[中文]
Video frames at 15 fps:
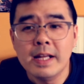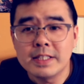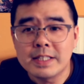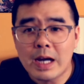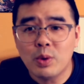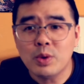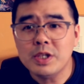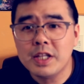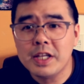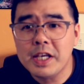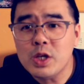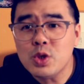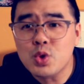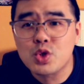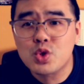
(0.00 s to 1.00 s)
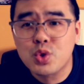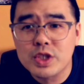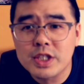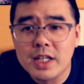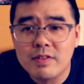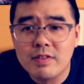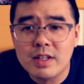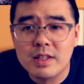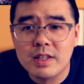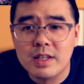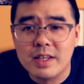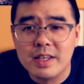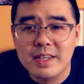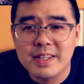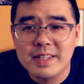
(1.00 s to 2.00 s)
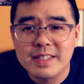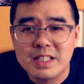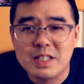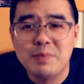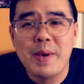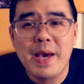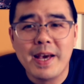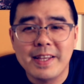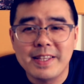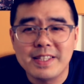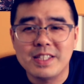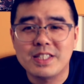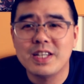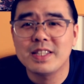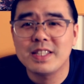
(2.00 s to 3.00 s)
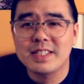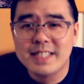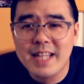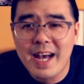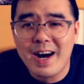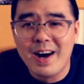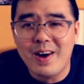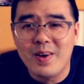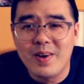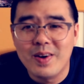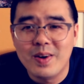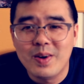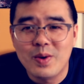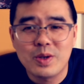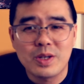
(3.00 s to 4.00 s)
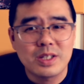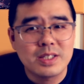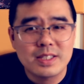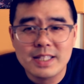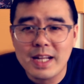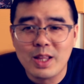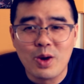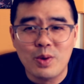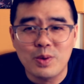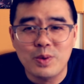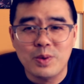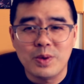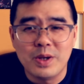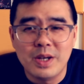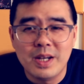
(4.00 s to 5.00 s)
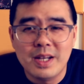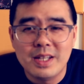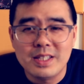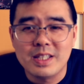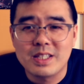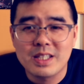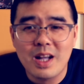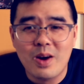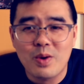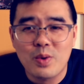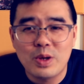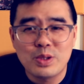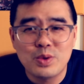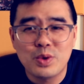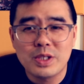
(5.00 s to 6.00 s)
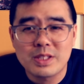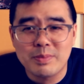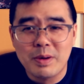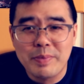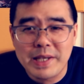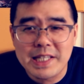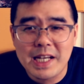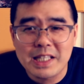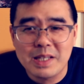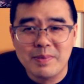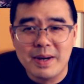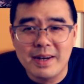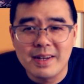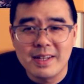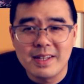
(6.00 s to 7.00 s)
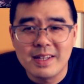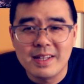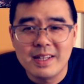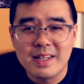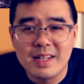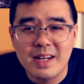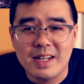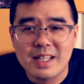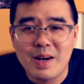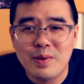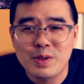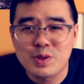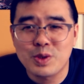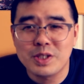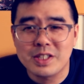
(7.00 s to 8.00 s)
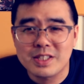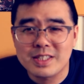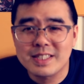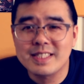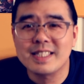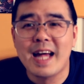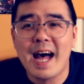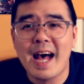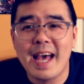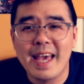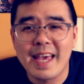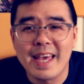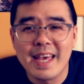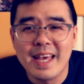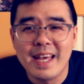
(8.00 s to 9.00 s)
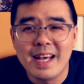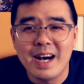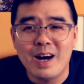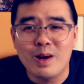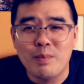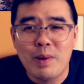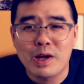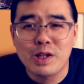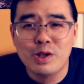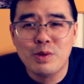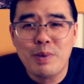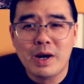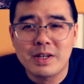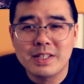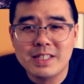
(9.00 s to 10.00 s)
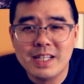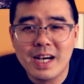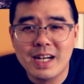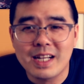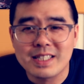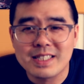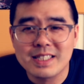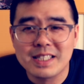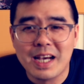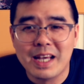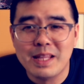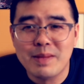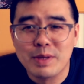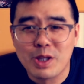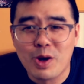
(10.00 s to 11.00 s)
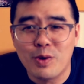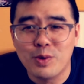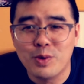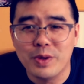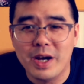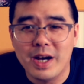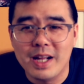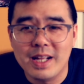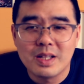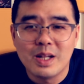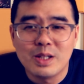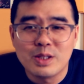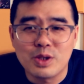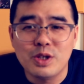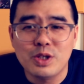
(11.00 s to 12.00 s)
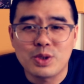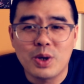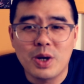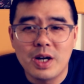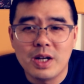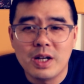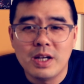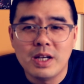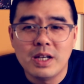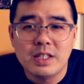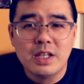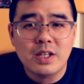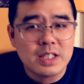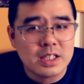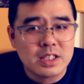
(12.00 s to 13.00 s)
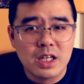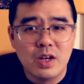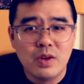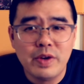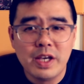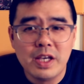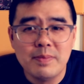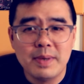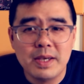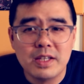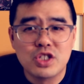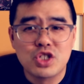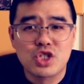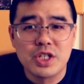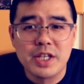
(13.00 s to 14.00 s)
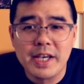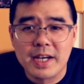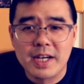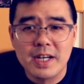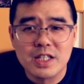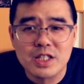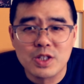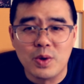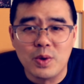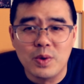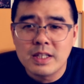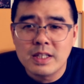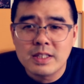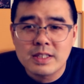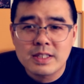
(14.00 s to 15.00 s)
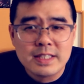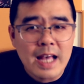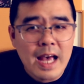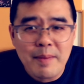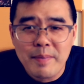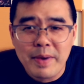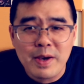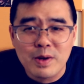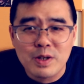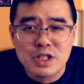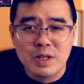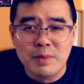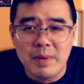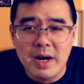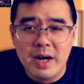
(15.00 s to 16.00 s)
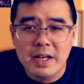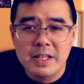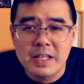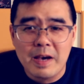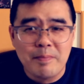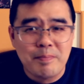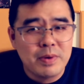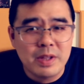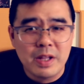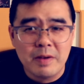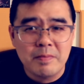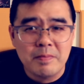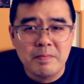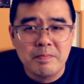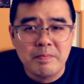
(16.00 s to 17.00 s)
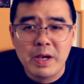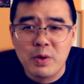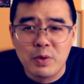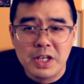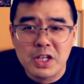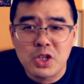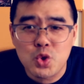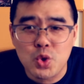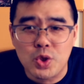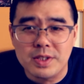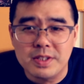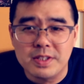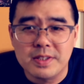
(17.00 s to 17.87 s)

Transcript: 假如你的音准出现了问题，即便你唱得再好，或者是再投入，你知道观众会怎么评价你吗？啊，他会说你是自嗨啊，跑调都跑成这样了，自己还那么投入呢。所以说，要想成为一名职业歌手，再没有什么也不能没有音准。